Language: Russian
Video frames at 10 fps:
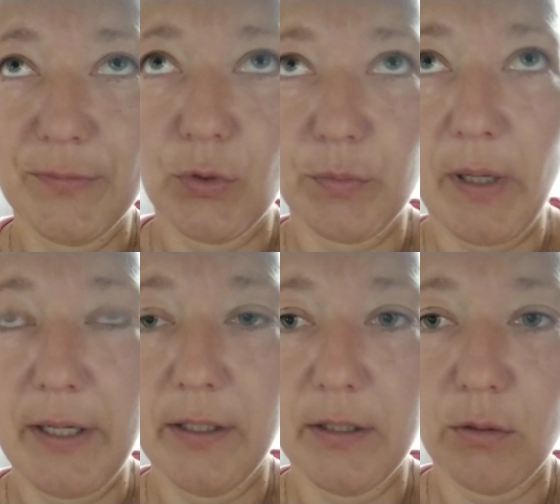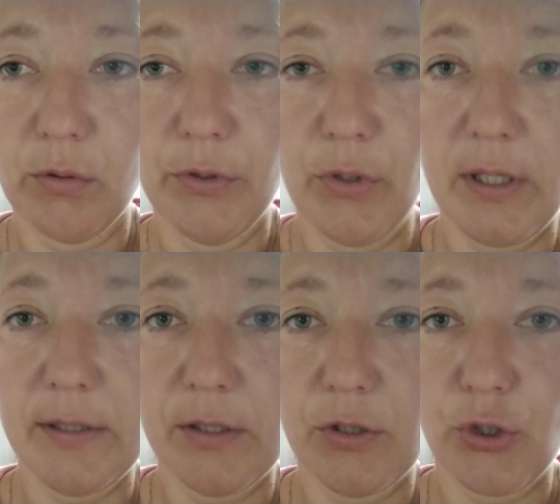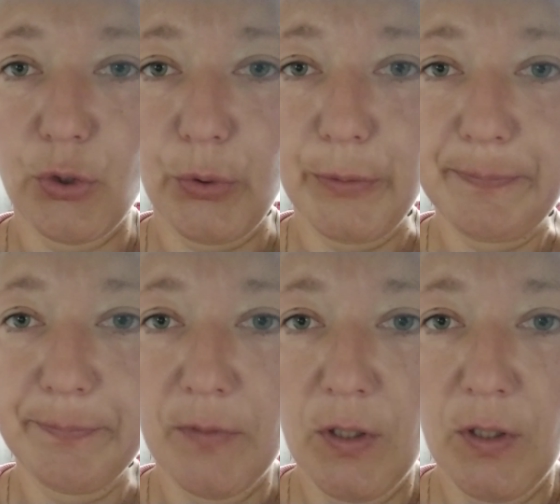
тут маленький такой нюанс, что